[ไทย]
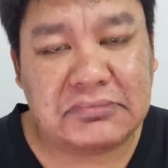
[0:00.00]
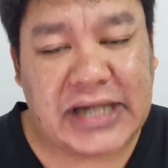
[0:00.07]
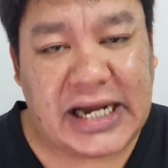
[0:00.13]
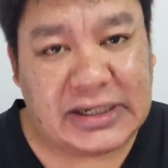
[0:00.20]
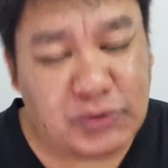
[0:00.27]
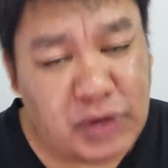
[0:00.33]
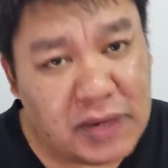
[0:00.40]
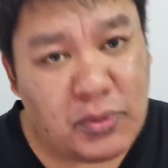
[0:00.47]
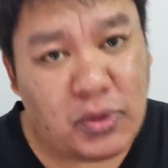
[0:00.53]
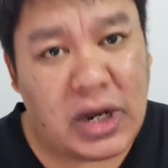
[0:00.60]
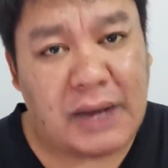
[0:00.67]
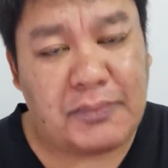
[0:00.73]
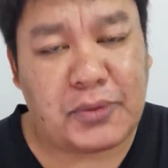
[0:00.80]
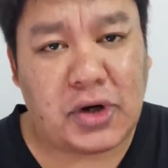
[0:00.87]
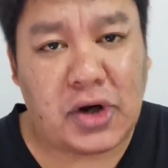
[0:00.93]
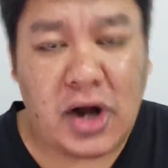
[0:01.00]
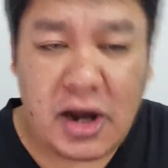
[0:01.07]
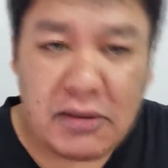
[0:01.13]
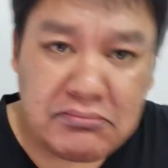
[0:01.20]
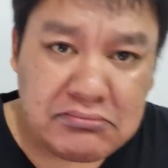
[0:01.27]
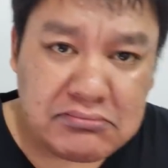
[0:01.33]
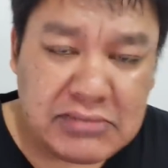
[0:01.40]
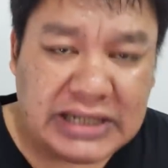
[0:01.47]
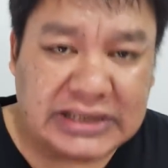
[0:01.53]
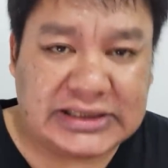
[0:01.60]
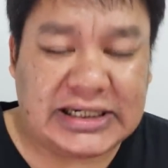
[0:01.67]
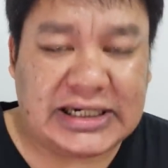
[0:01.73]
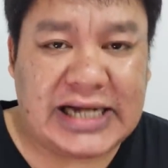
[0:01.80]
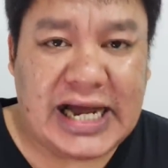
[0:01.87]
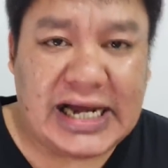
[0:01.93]
การเตรียมความพร้อม มา
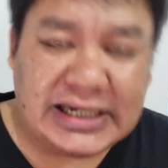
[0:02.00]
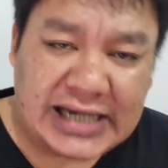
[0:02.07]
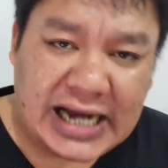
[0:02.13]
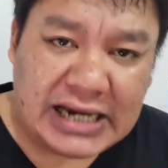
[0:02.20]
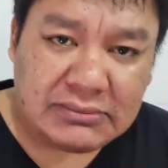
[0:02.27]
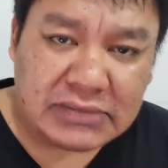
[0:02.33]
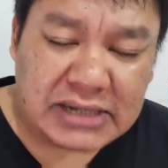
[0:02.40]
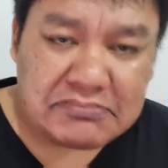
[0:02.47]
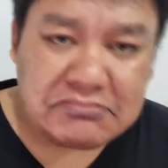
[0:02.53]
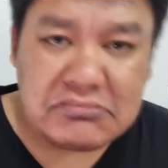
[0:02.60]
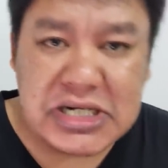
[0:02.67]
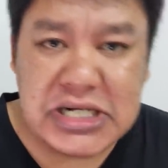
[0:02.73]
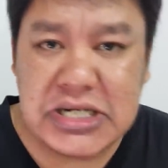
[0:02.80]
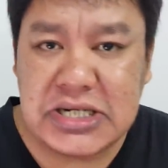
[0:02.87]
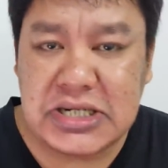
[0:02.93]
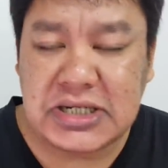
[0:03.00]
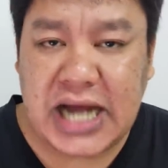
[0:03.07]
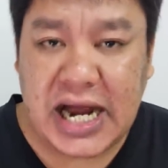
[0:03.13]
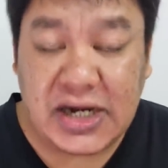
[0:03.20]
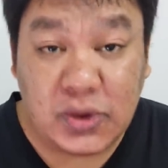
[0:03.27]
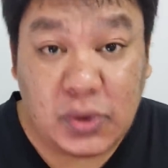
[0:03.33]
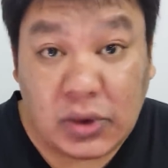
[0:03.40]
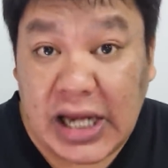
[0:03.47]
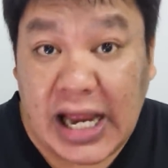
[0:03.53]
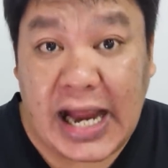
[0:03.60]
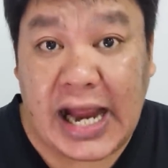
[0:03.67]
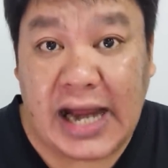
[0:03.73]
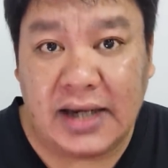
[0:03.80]
ตรการการรับมือการดูแล